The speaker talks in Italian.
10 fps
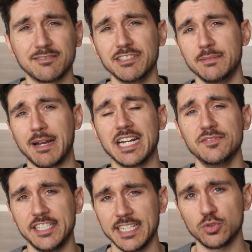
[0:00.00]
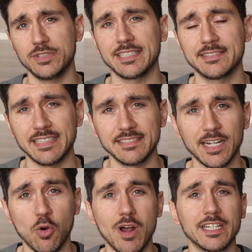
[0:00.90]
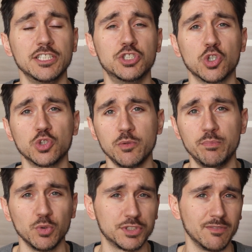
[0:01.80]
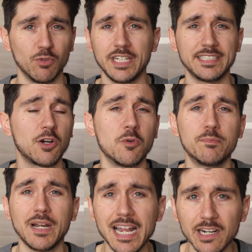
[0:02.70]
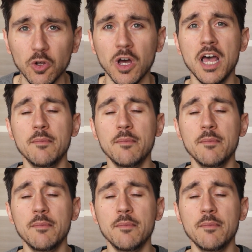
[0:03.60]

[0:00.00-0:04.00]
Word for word: quindi magari vi chiedo di attendere qualche giorno in più se volete comprarlo,